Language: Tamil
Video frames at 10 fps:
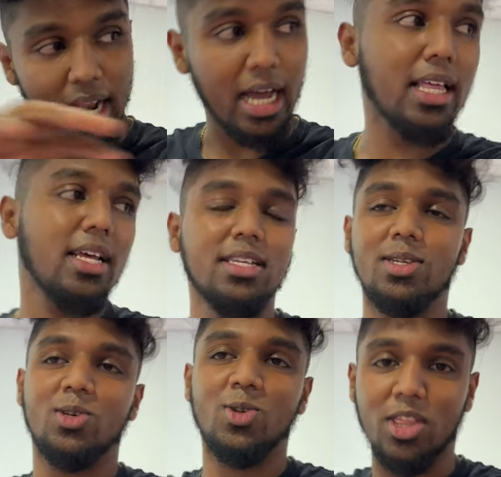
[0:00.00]
நாங்கள் தான்
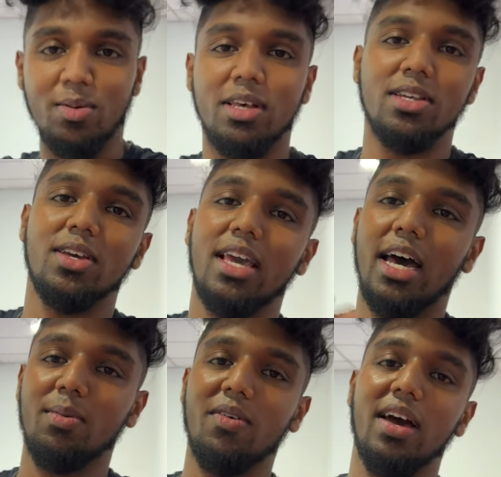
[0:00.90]
செஞ்சோம் சொந்தமாக செஞ்சோம்
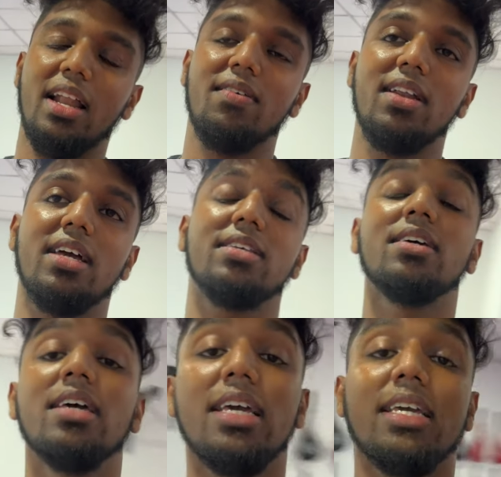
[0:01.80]
யாருமே வேலை வெளியாச்சு
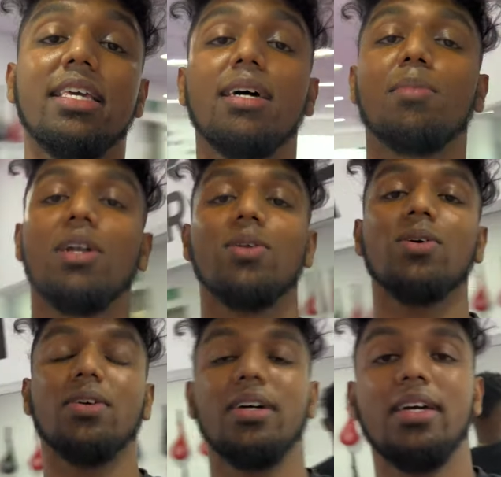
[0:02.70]
இதை மட்டும்
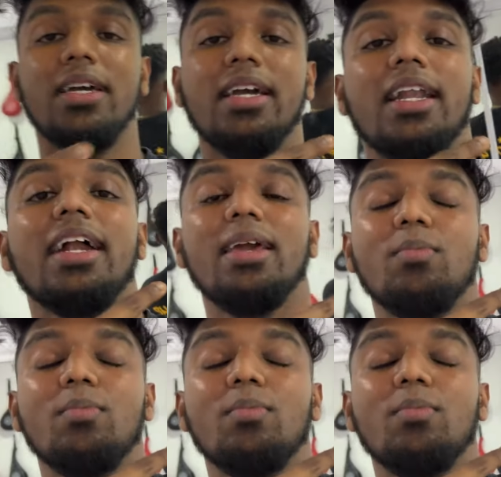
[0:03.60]
கண்ணாடியை